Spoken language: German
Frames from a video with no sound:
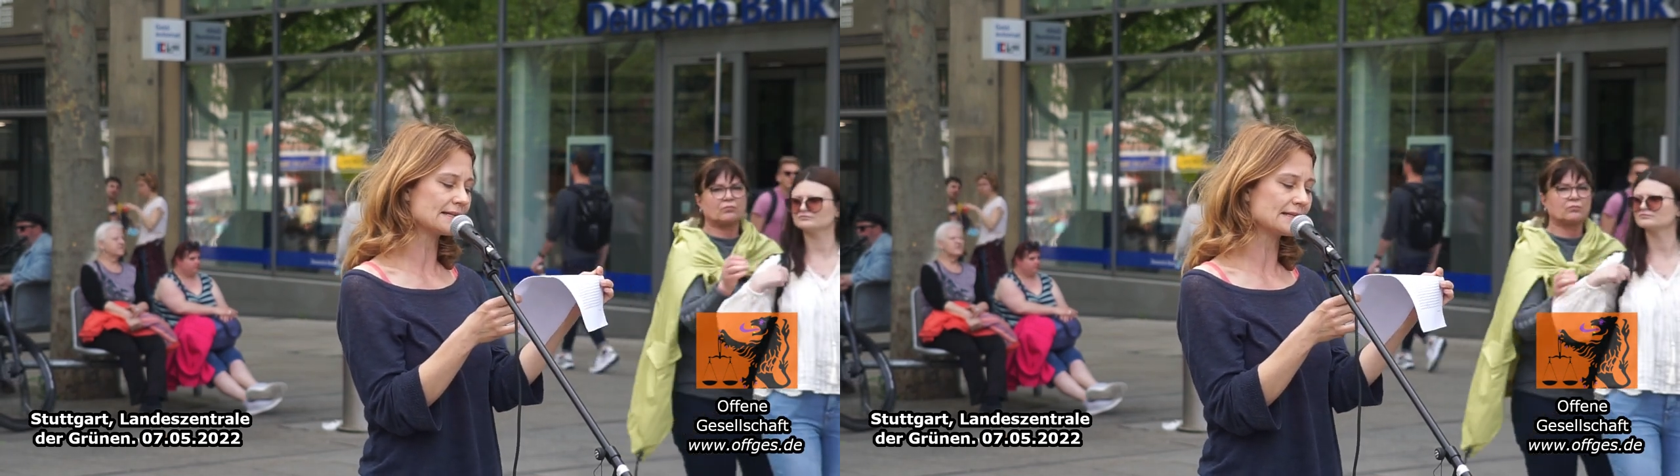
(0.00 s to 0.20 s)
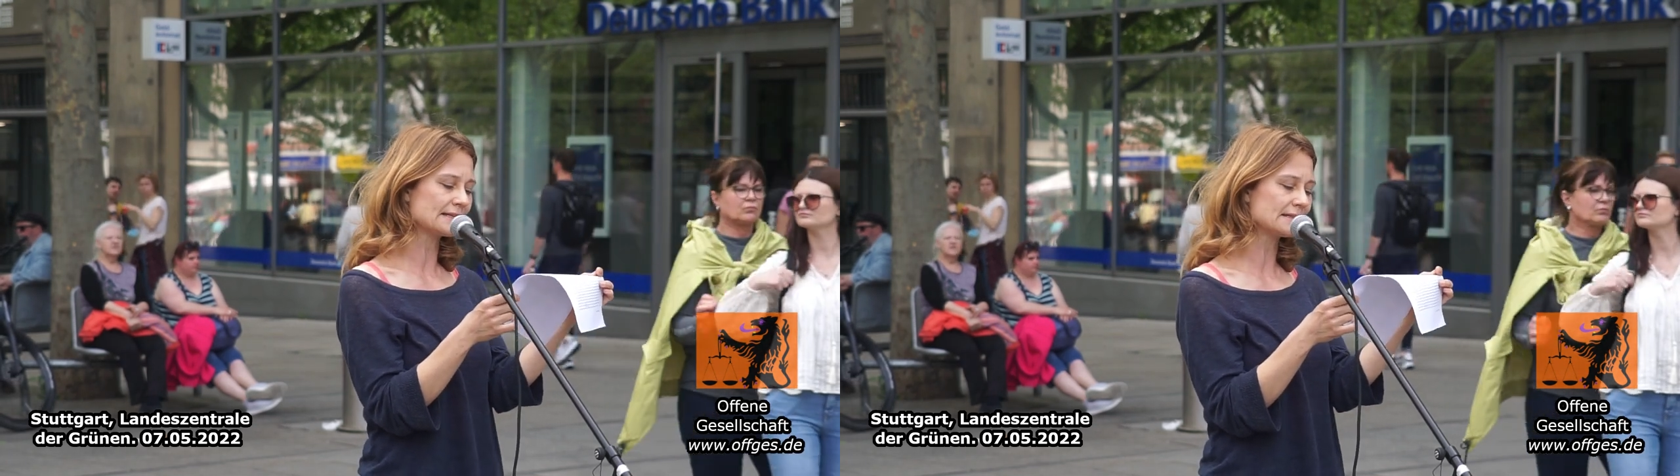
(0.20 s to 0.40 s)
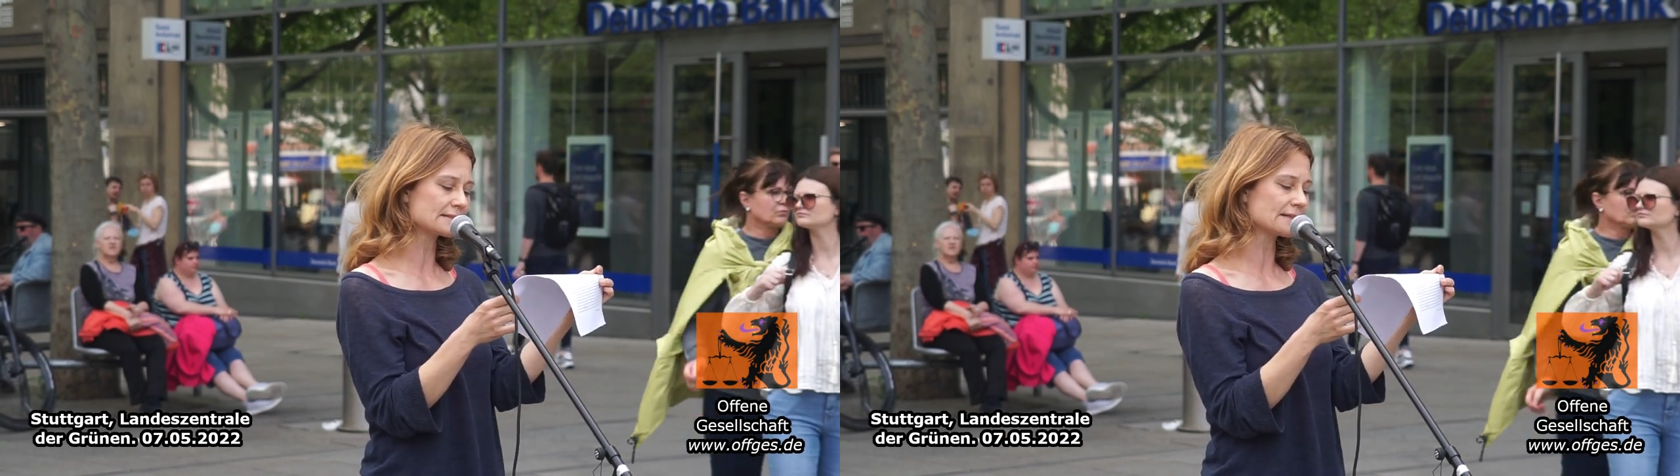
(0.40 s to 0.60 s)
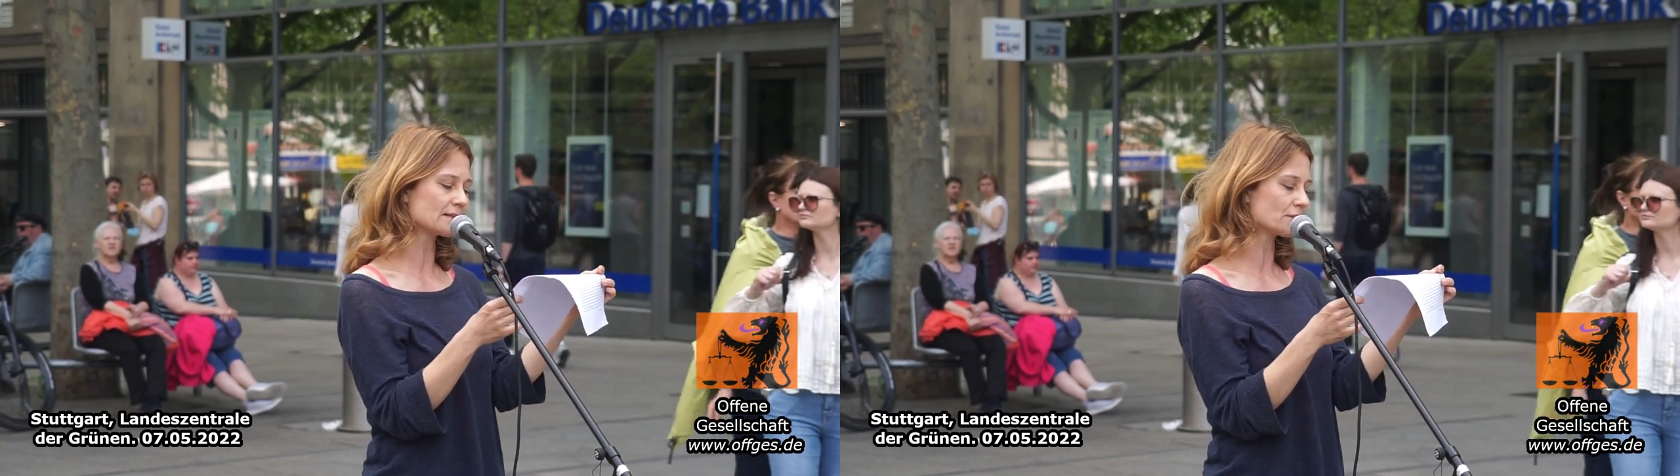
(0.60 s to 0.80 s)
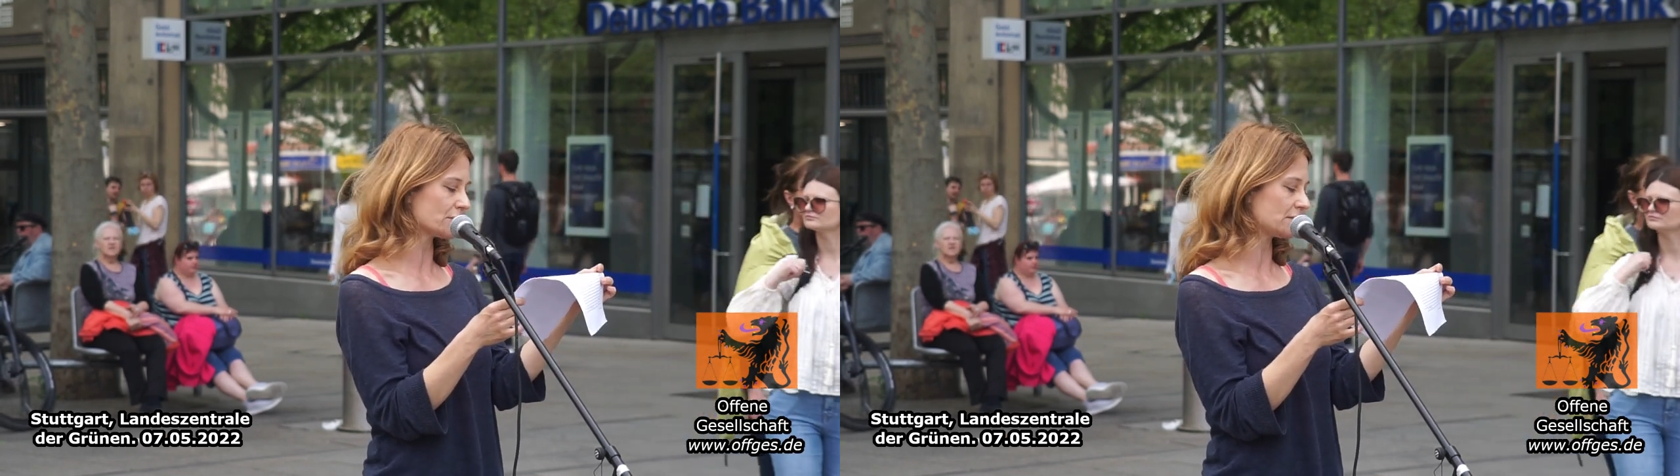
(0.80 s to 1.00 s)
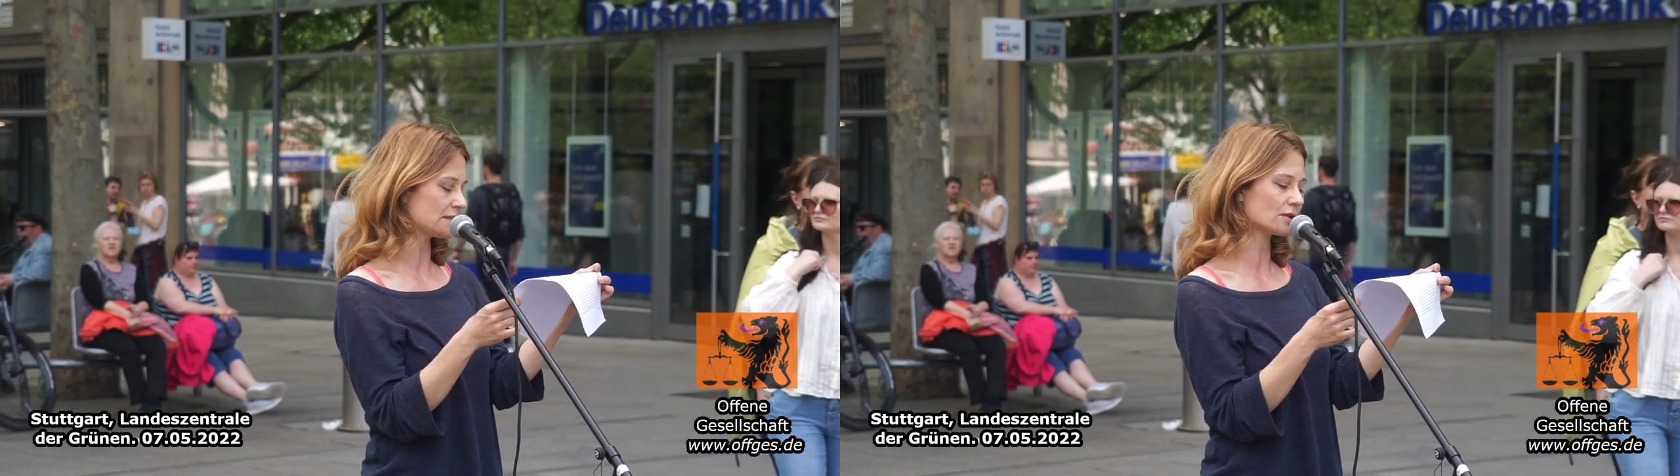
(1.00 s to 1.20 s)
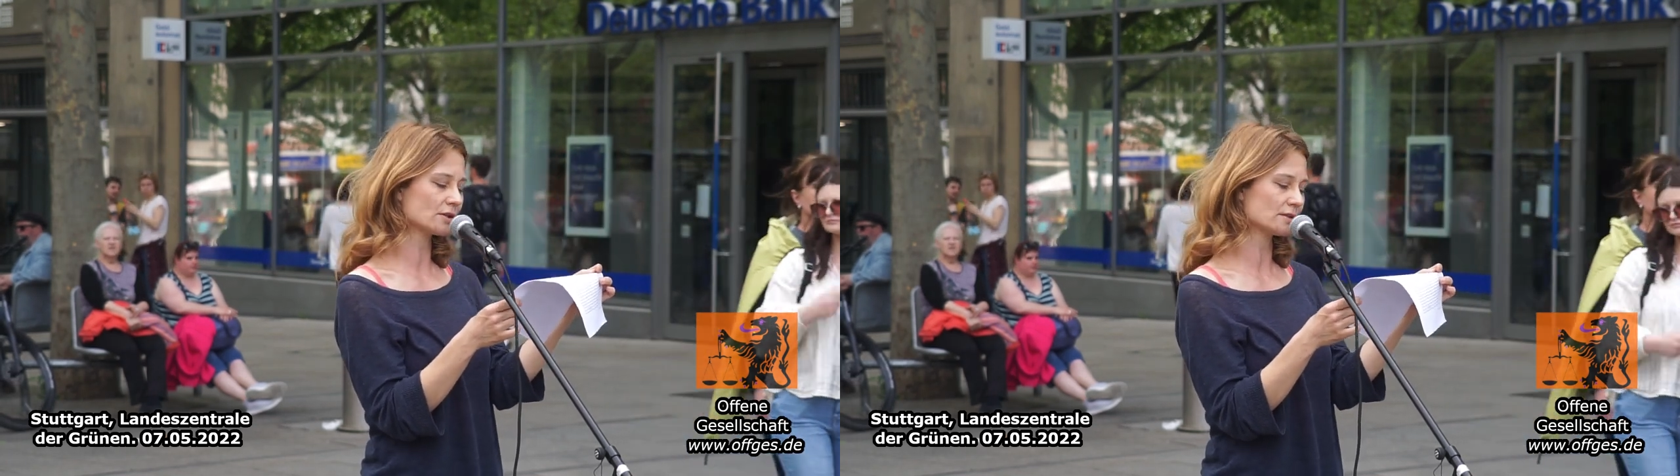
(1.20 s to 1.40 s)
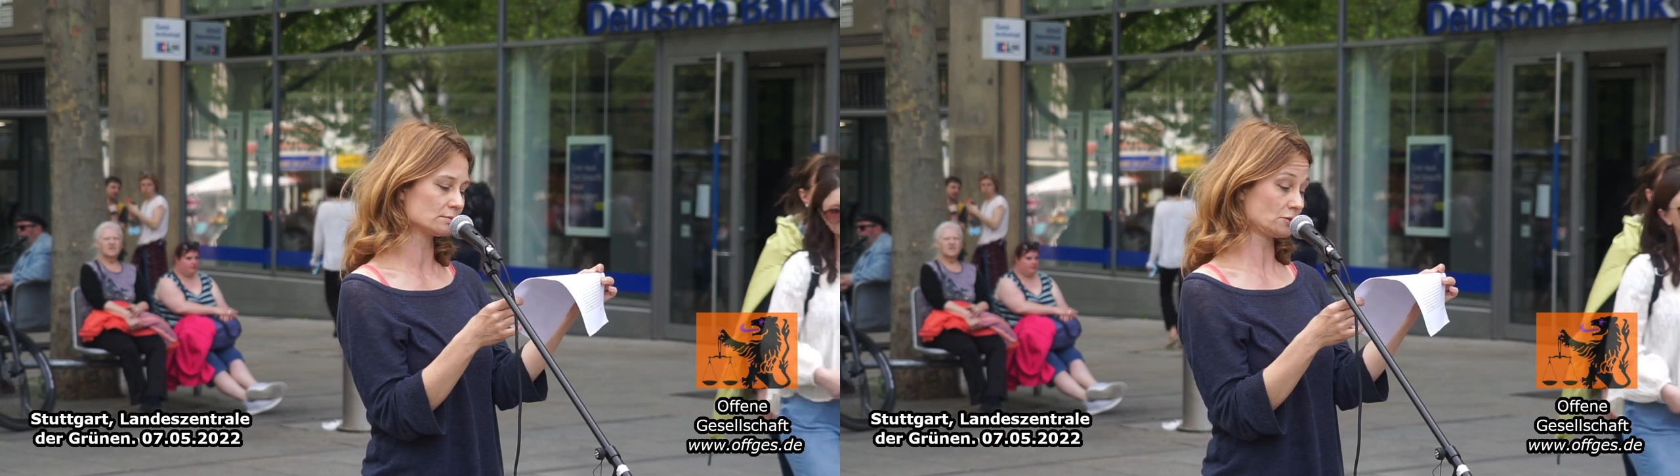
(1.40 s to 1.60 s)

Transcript: Energieträger können, können,